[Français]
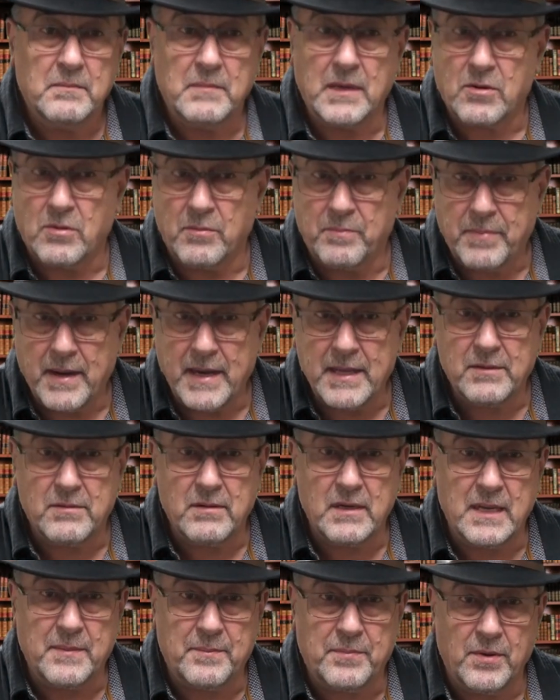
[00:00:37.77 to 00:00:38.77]
ma compagne
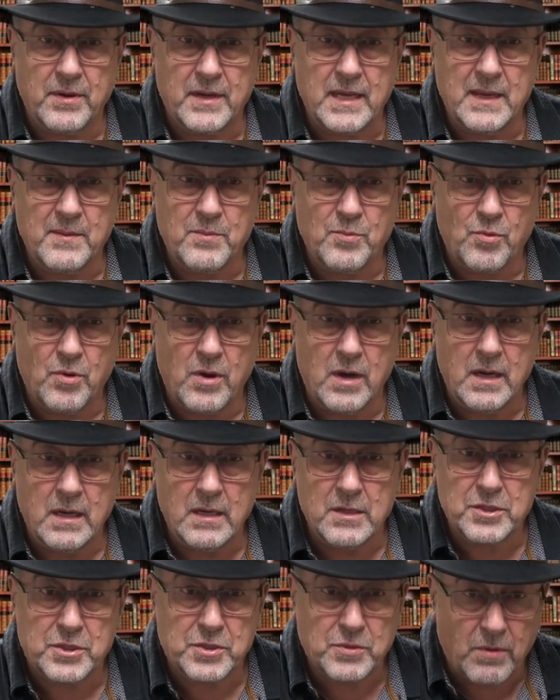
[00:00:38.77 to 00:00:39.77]
de l'époque et
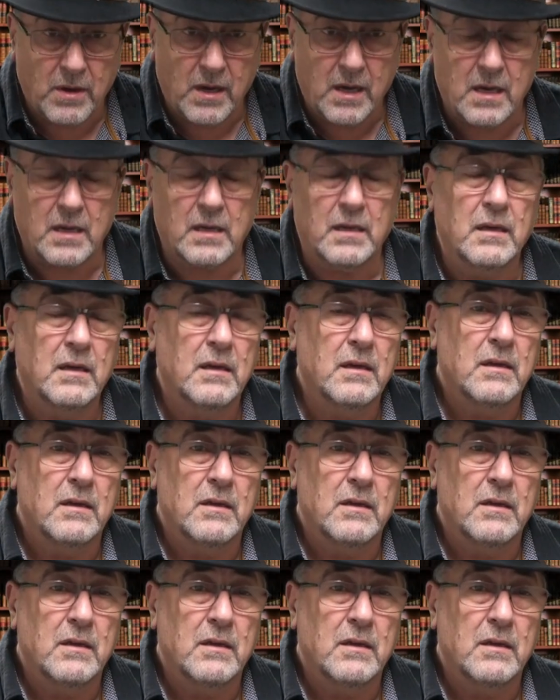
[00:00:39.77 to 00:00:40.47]
moi, un soir,